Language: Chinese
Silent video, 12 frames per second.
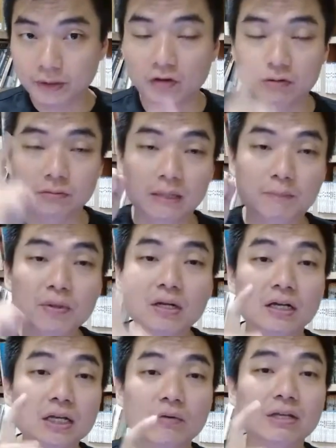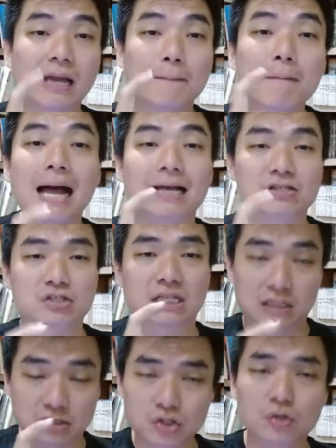哦，你不能因为他骂
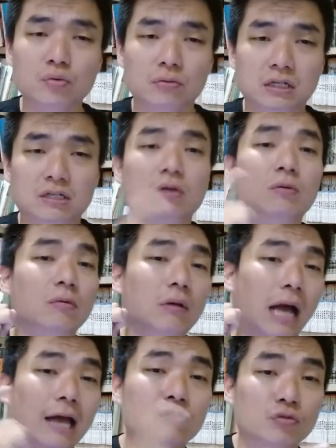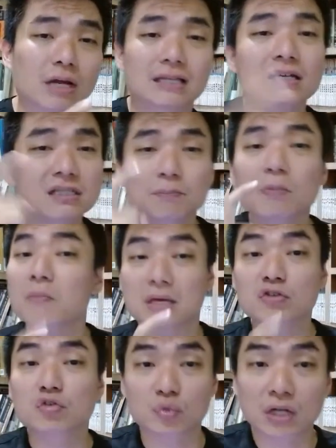领袖你就开除他，这个是不
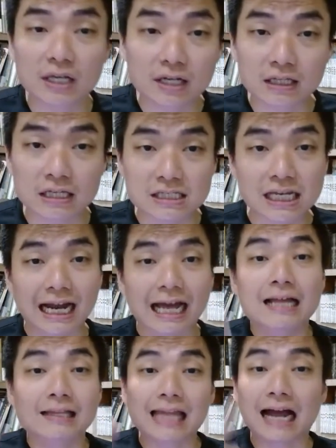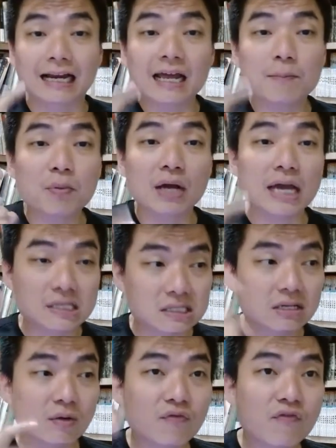民主的一个体现啊。党内不可以
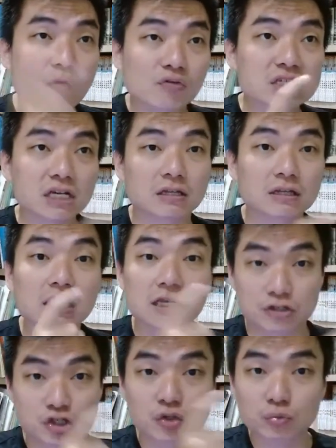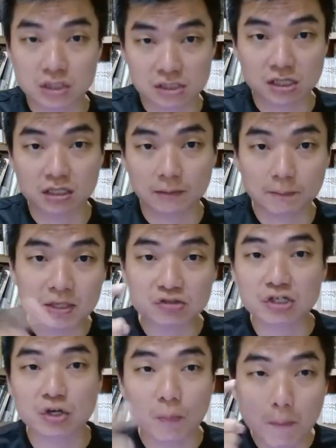只有奉承领袖的声音，必
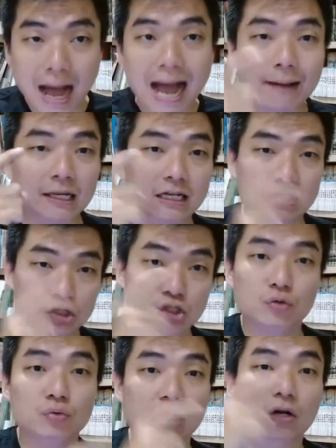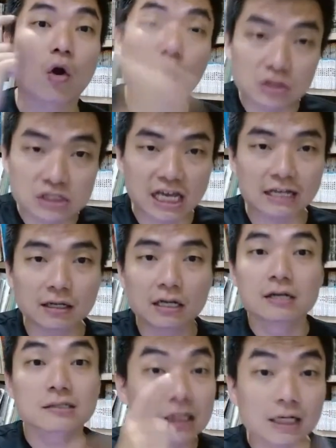须有骂领袖的空间，
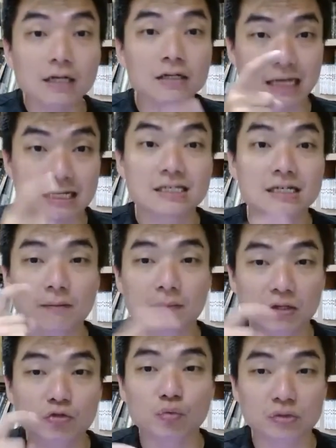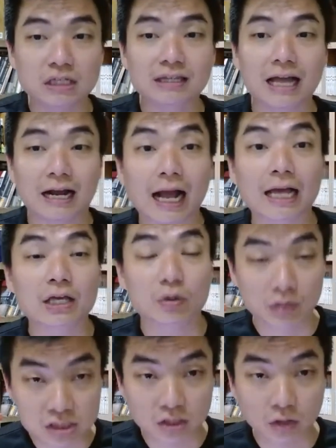这个才是一个民主政党该
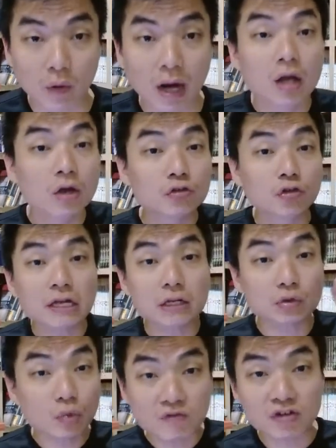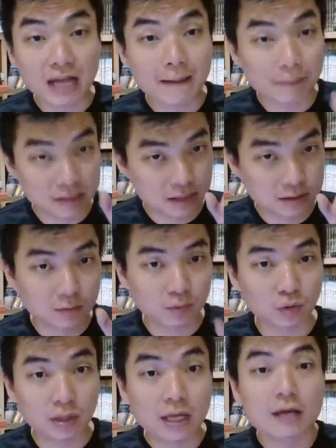有的情况。所以你对付他本身就
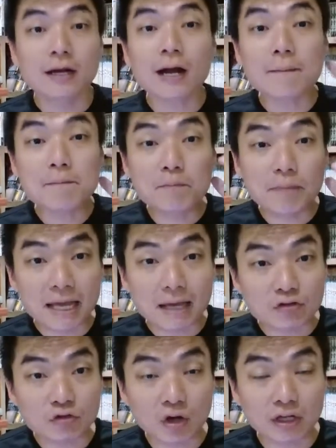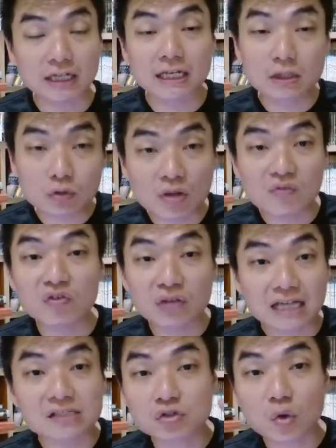不对，更别说你一对付
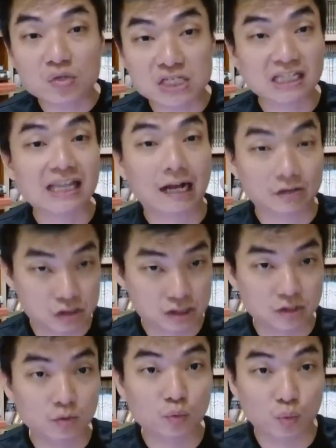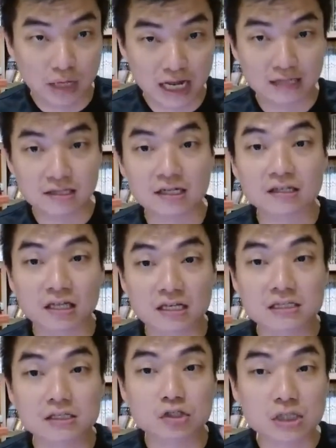他是冻结党籍五年，这个等
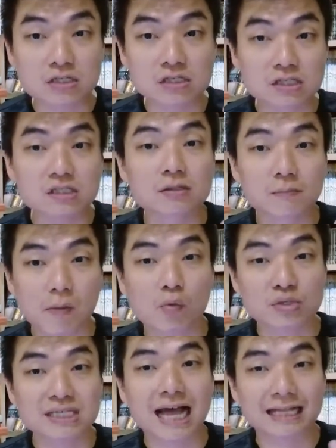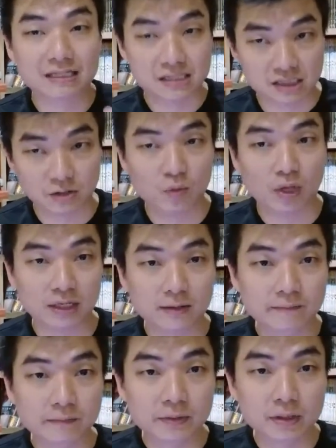于是政治谋杀的行为。